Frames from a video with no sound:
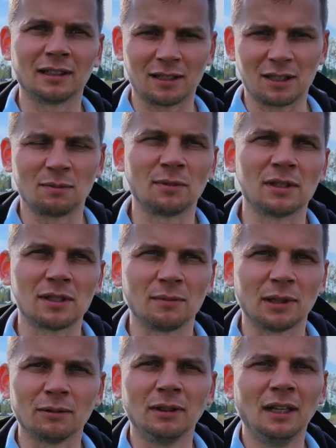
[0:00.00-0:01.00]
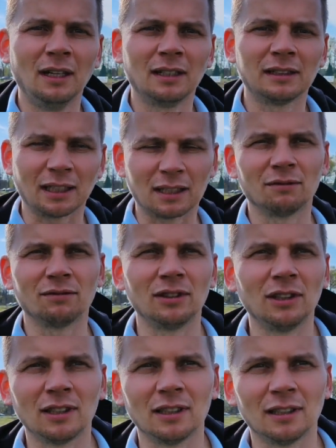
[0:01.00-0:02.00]
każdy będzie miał takie
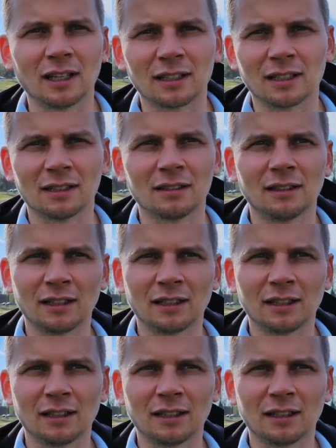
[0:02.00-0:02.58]
wyniki, jakie,